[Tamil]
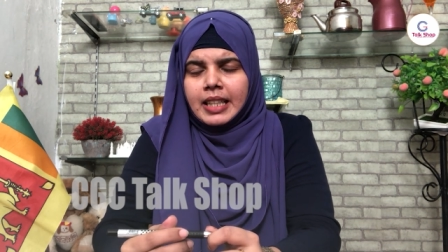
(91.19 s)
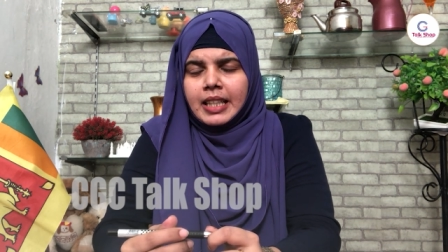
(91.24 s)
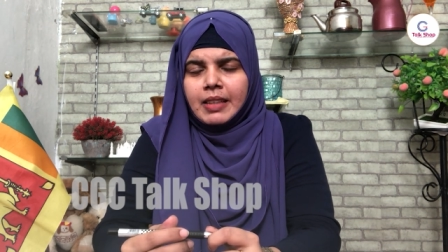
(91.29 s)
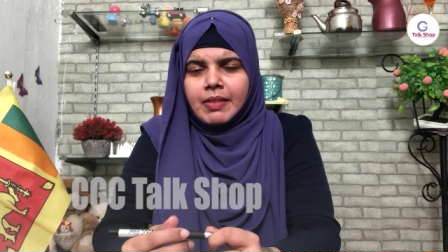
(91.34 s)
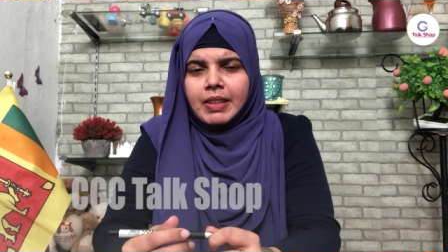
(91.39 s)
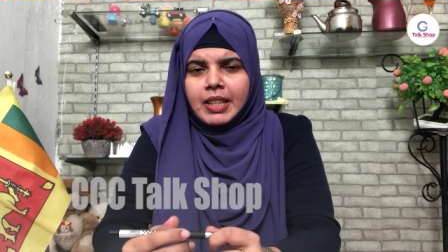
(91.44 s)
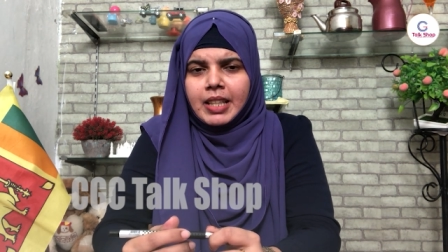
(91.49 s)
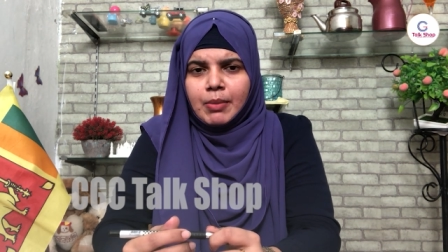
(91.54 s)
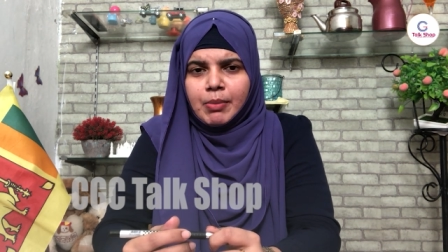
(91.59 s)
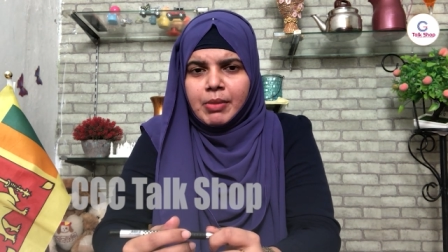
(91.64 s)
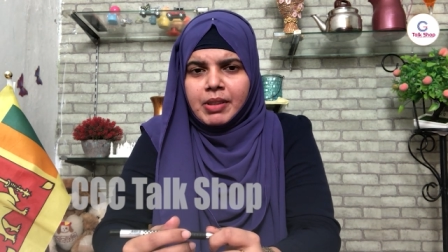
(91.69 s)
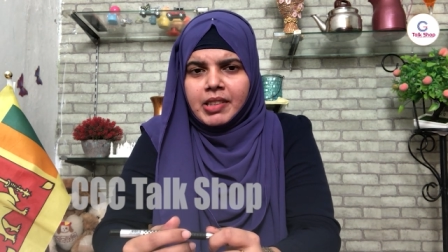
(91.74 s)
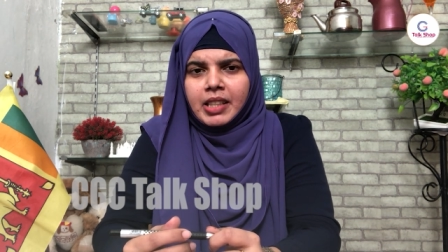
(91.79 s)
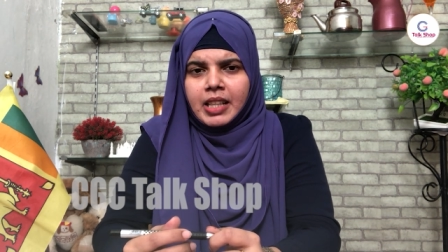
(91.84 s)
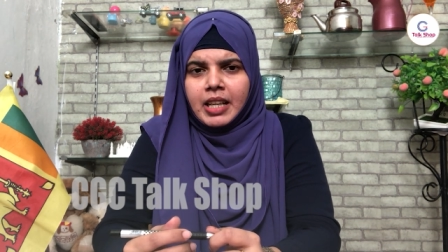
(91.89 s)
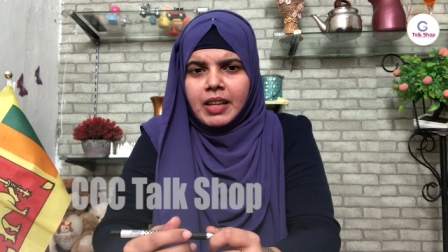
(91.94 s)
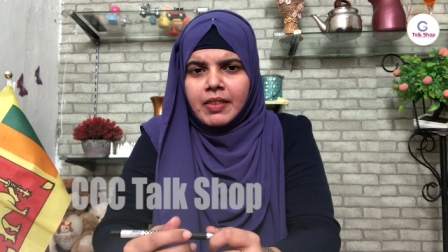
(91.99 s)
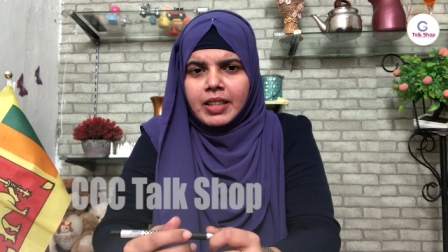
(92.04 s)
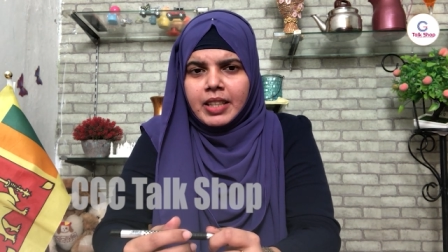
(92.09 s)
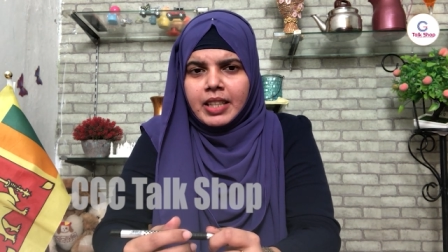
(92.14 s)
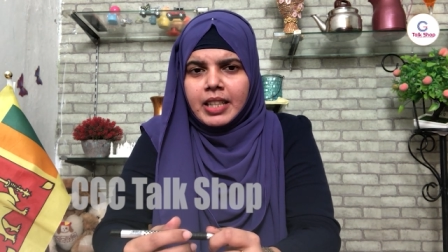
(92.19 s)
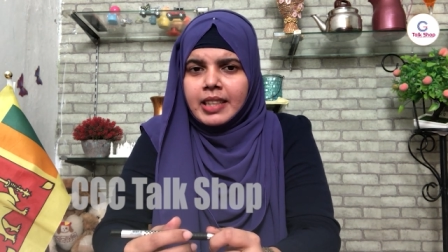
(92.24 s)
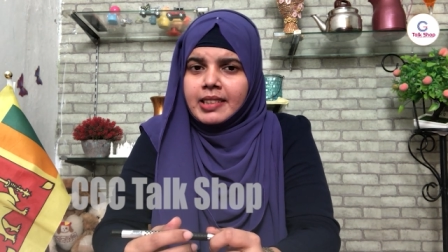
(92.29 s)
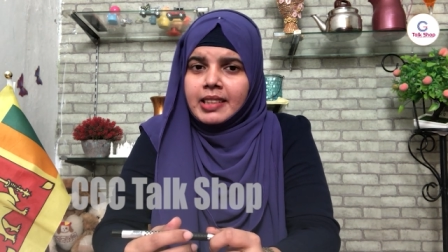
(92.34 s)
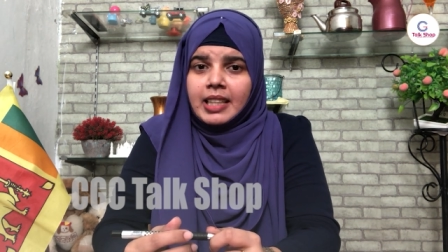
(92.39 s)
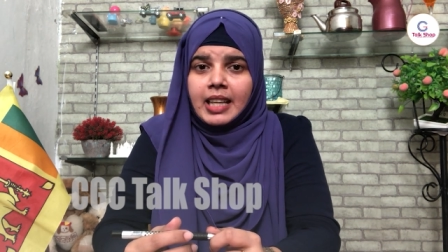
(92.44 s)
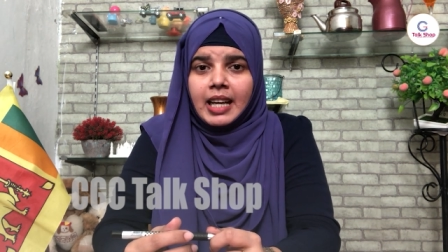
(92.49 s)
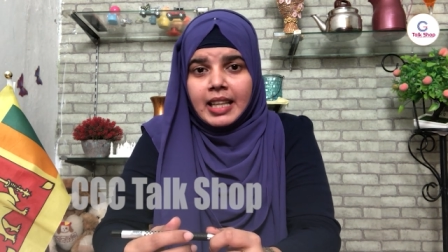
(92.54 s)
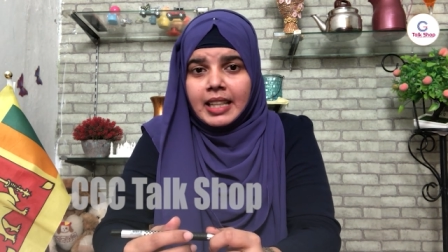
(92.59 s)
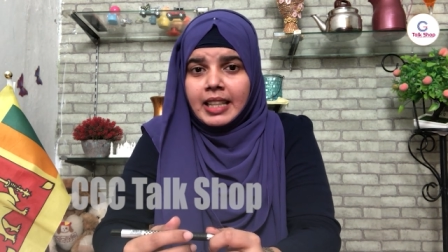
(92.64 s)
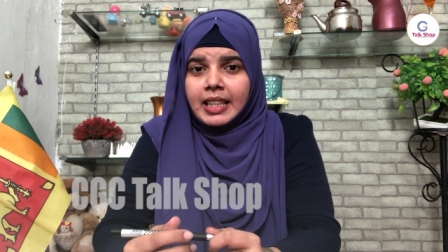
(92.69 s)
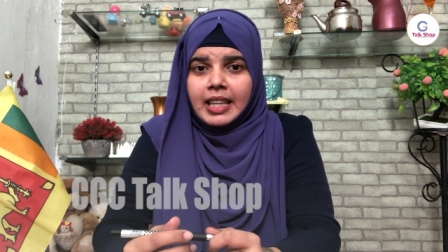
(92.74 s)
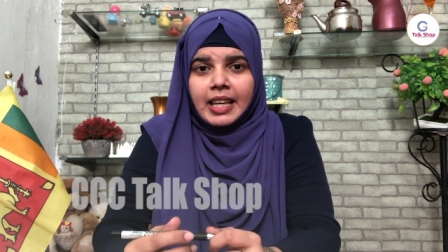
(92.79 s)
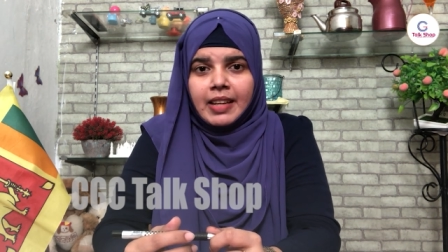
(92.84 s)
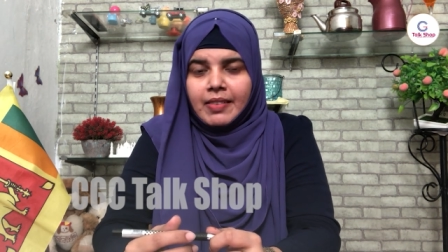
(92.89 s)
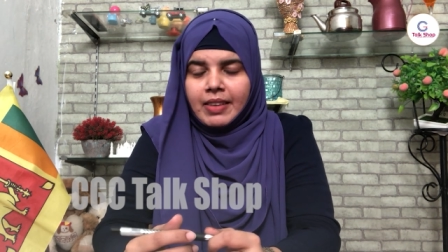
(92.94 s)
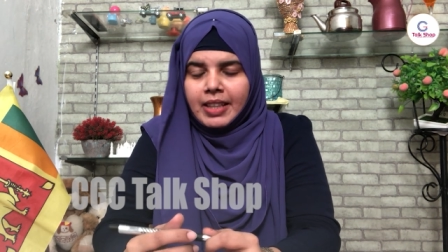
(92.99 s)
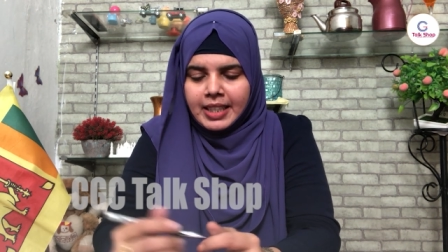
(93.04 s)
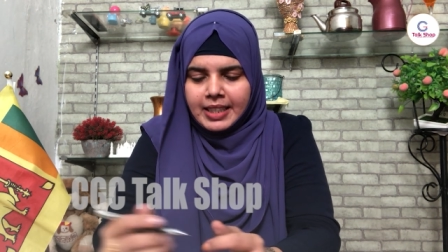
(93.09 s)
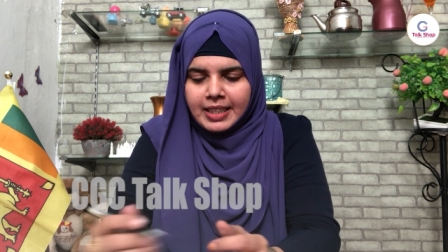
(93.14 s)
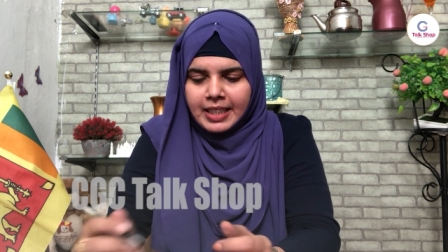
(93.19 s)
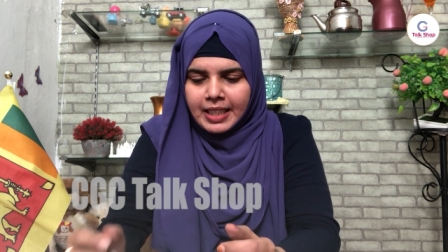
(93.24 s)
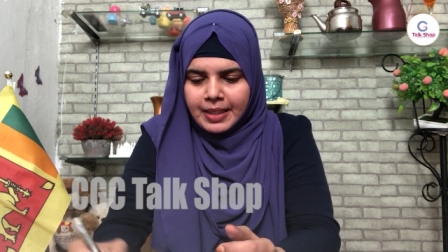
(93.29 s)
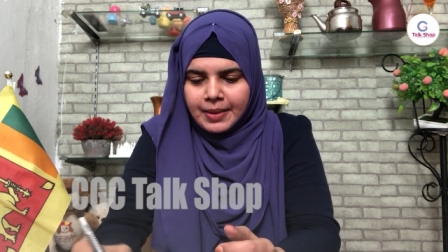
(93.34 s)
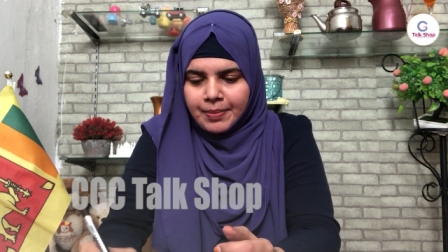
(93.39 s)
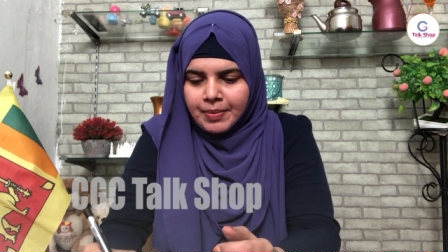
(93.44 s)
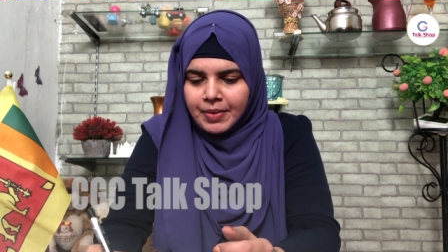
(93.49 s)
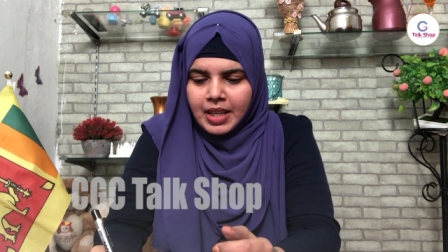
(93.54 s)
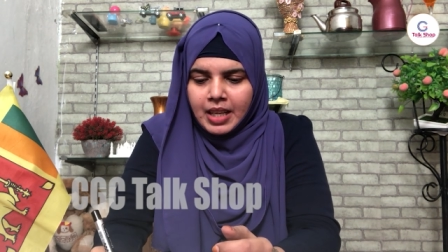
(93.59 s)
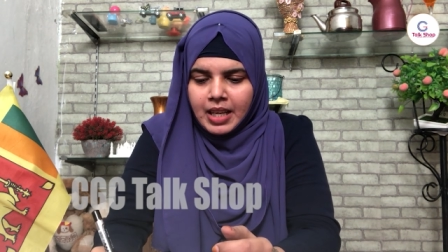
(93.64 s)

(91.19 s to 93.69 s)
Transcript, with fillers: ரணில் விக்ரமசிங்க அவர்கள் சில அறிக்கையை வெளியிட்டார்